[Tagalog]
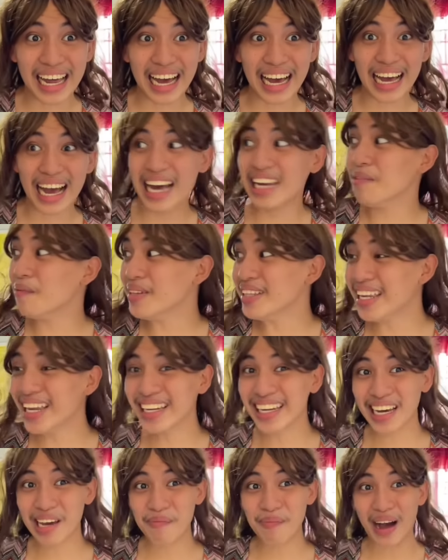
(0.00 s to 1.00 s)
Hanap mo na lang ng
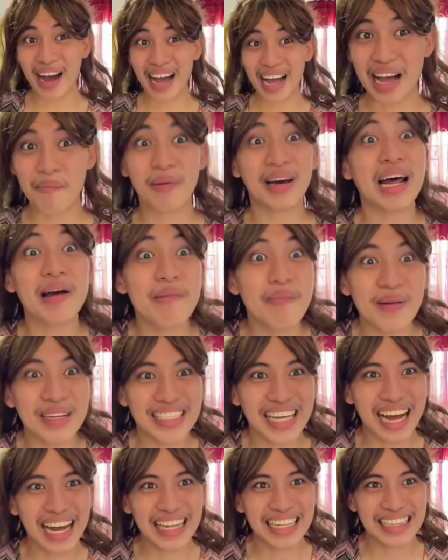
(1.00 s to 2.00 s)
iba. Marami pa
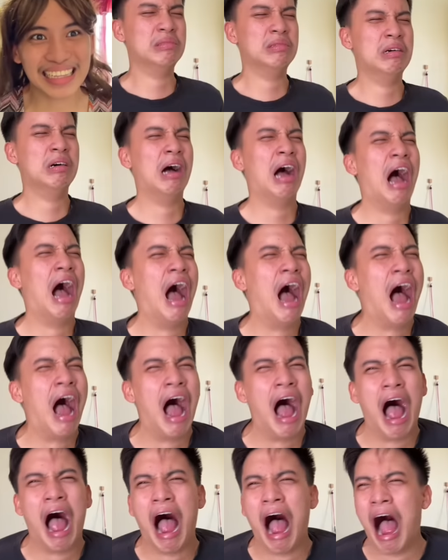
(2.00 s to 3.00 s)
dyan.
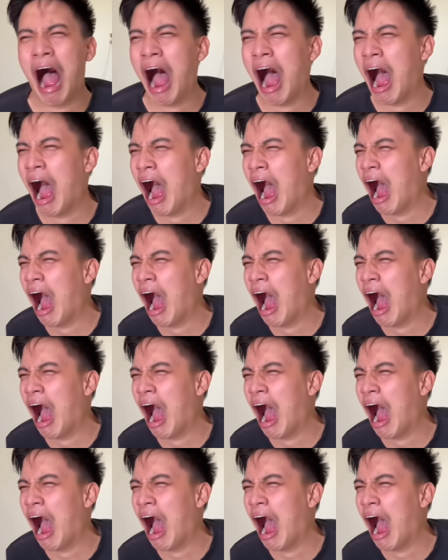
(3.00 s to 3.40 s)
Ah!